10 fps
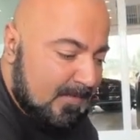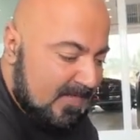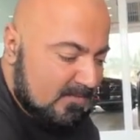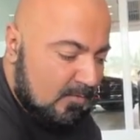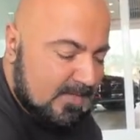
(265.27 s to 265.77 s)
कि
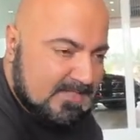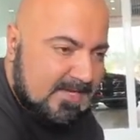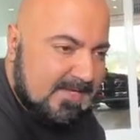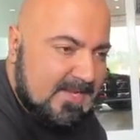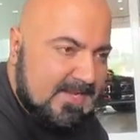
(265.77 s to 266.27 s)
इसको
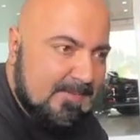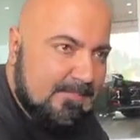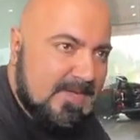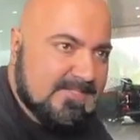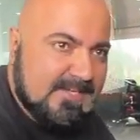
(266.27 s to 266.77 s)
बचाने के लिए
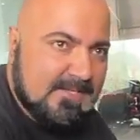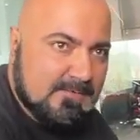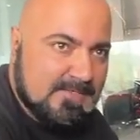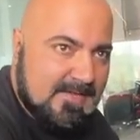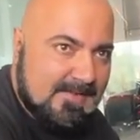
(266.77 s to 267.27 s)
प्लास्टिक
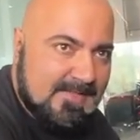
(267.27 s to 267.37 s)
यूज़ कर